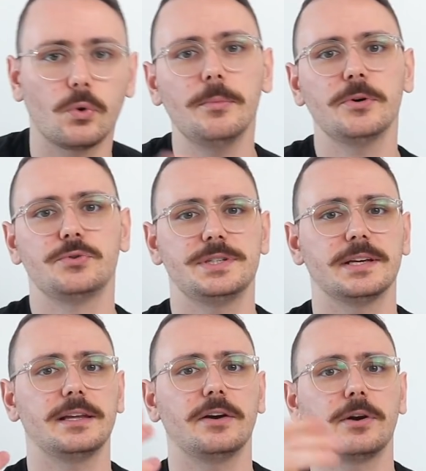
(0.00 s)
Como eu disse
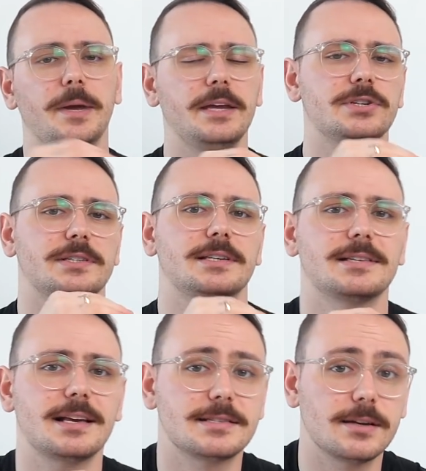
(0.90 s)
anteriormente, a
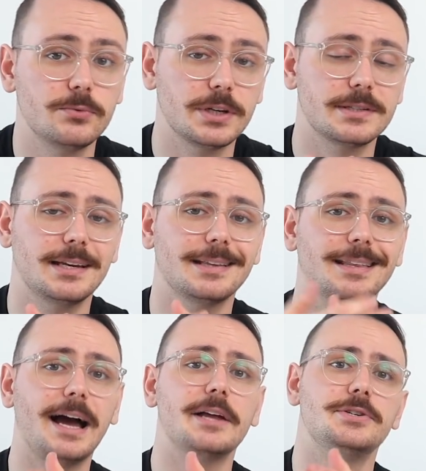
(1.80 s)
sensação de
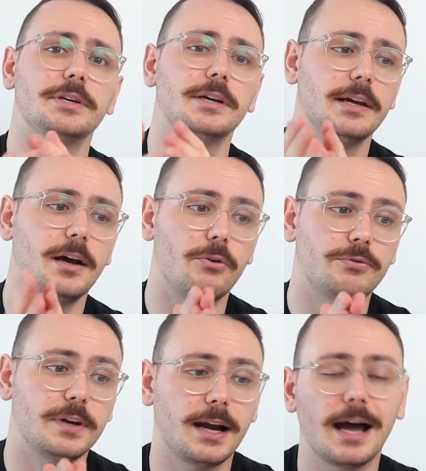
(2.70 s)
ansiedade ao
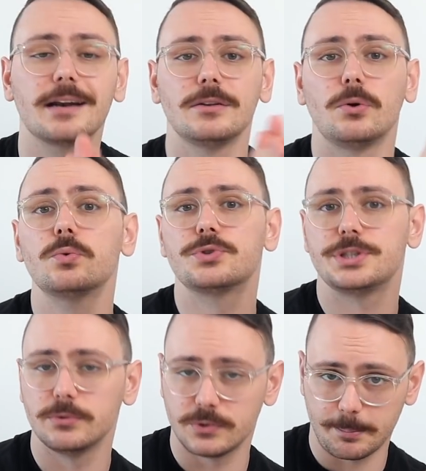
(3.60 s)
ficar
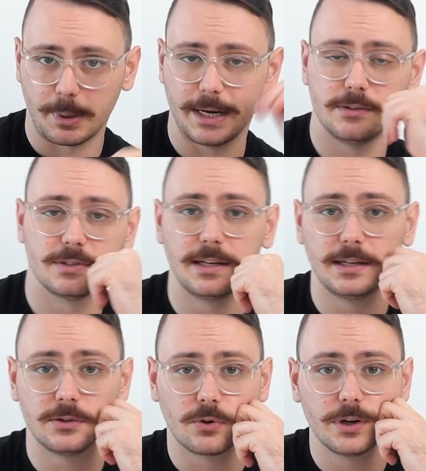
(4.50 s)
longe dos aparelhos
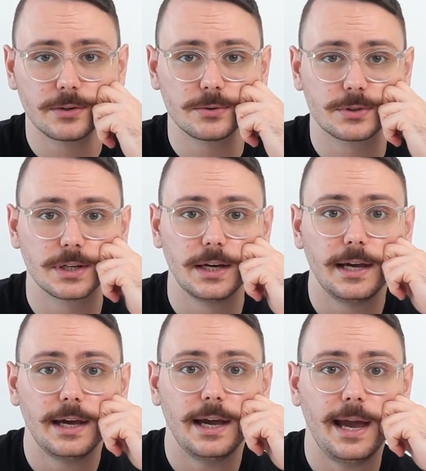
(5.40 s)
eletrônicos
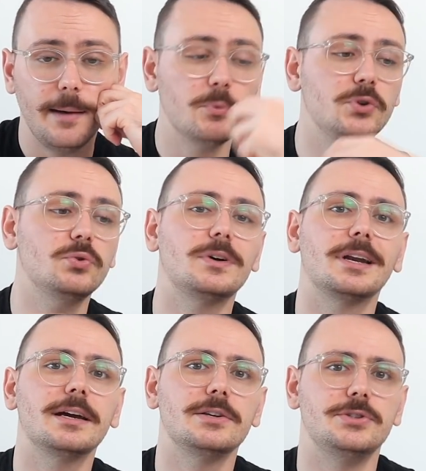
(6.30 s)
é muito
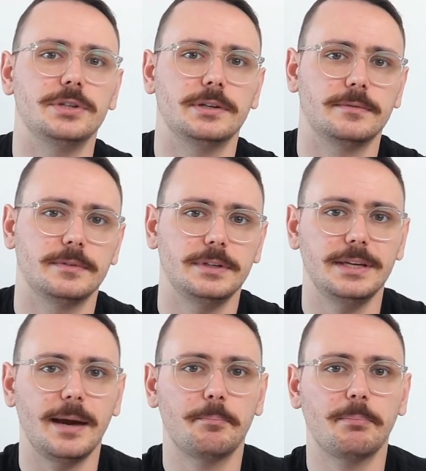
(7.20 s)
grande
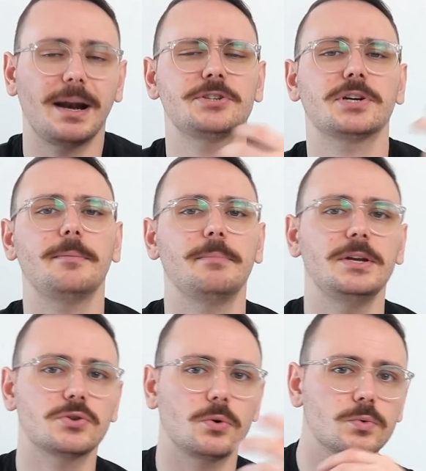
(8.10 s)
e é
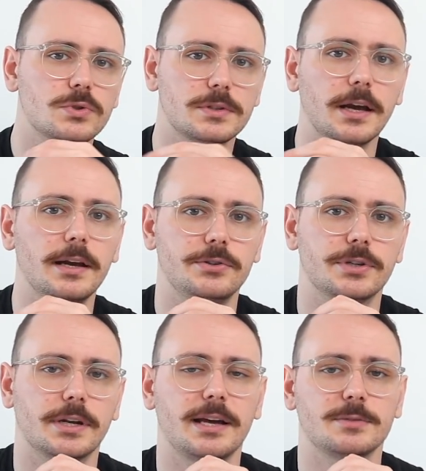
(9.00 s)
praticamente
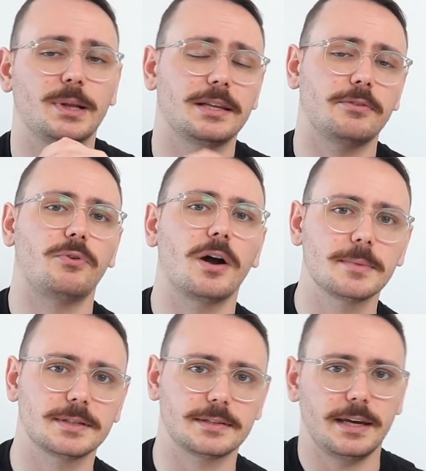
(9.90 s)
constante. Né? As
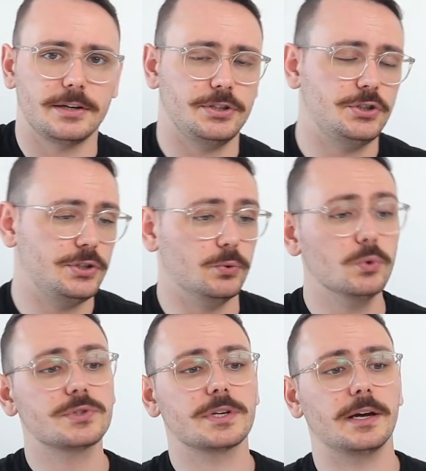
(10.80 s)
plataformas que a gente
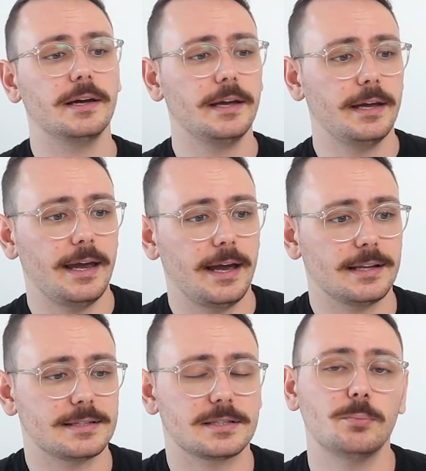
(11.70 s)
usa,
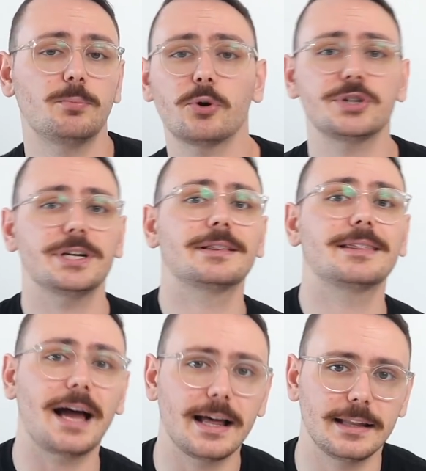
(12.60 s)
elas são
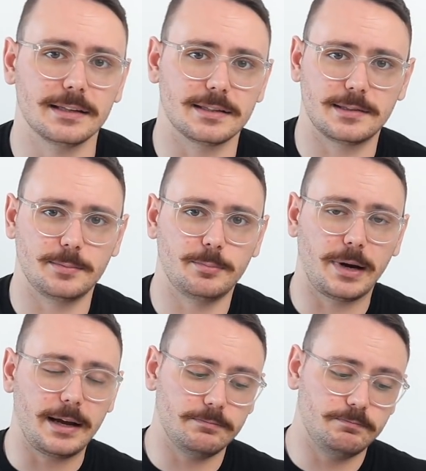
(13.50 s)
projetadas
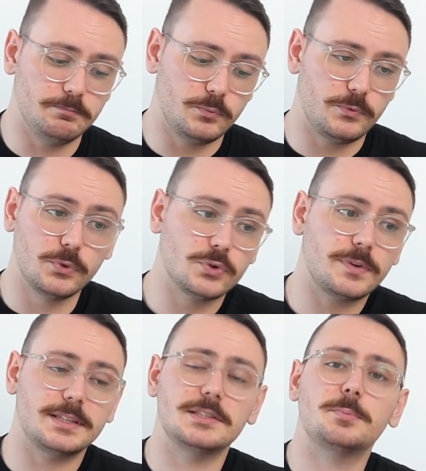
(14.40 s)
para nos
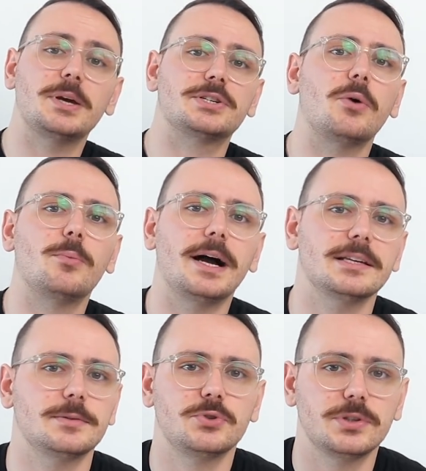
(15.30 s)
fazer despejar o
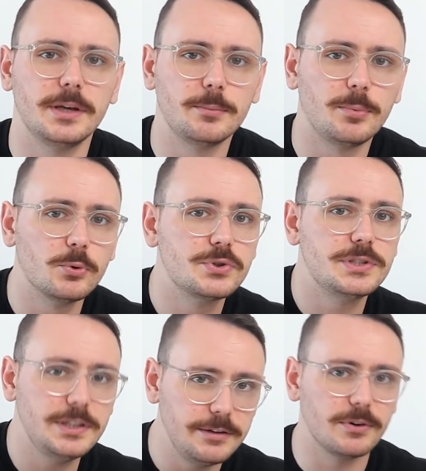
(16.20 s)
máximo de tempo
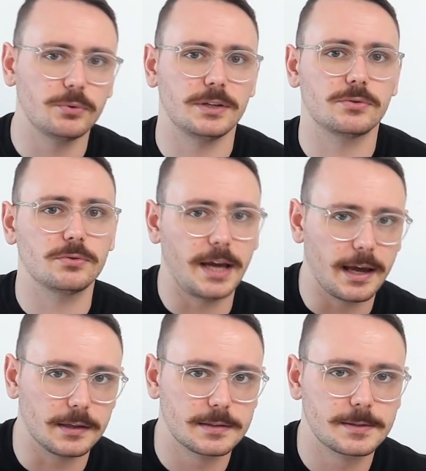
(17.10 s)
possível dentro
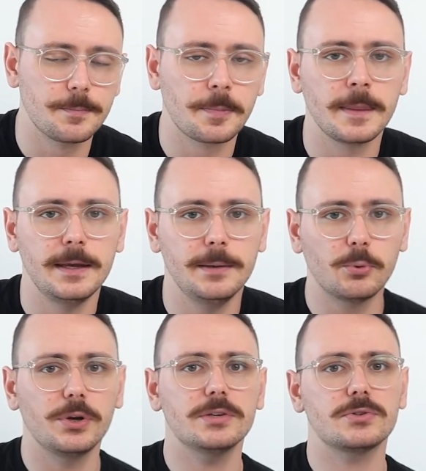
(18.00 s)
delas. E
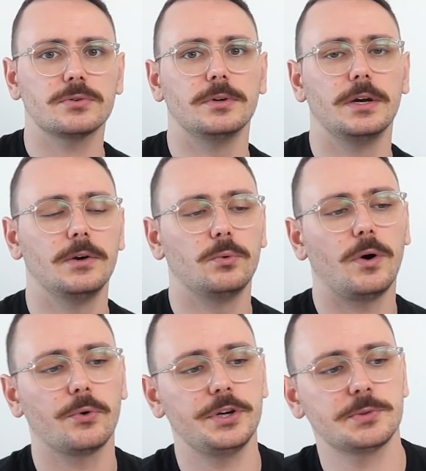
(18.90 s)
por isso, o
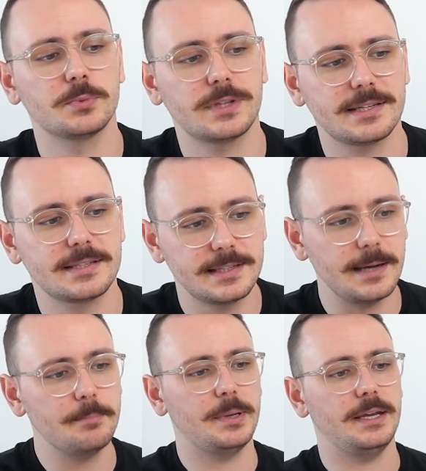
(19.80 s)
algoritmo está
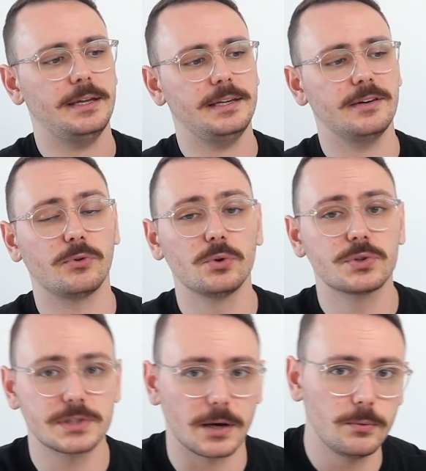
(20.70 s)
sempre em
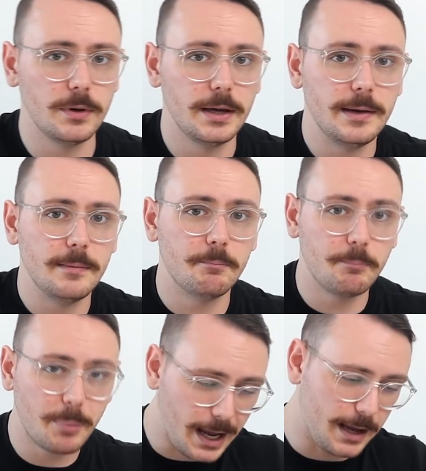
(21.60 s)
evolução
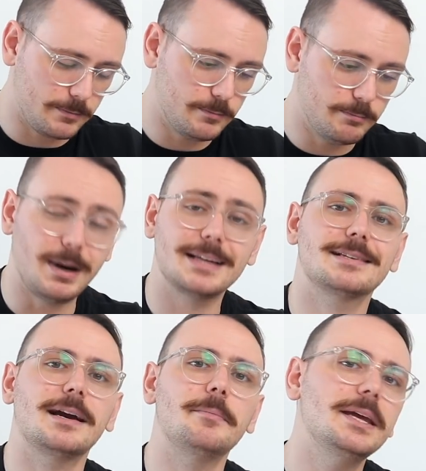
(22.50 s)
para,
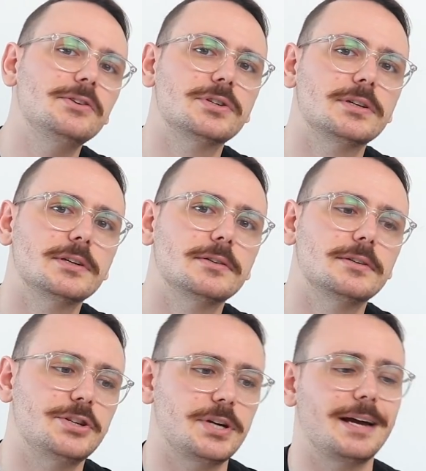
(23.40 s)
basicamente,
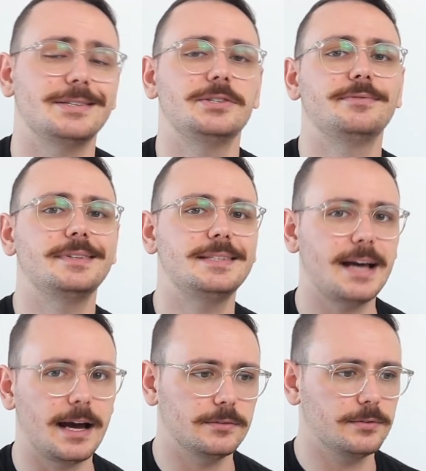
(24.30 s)
deixar a gente
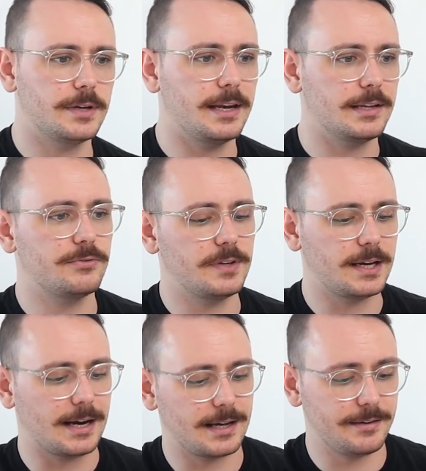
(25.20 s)
viciado, querendo
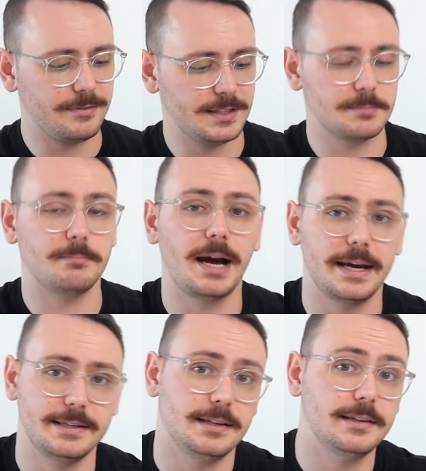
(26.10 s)
ficar cada vez
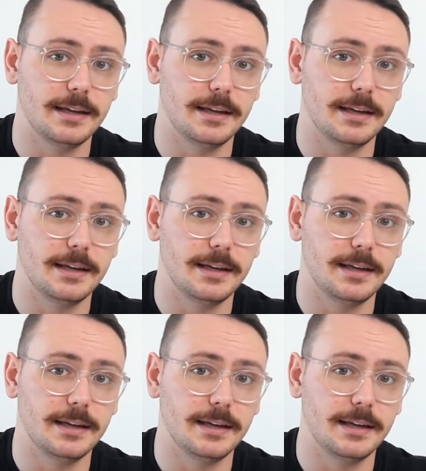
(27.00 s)
mais ali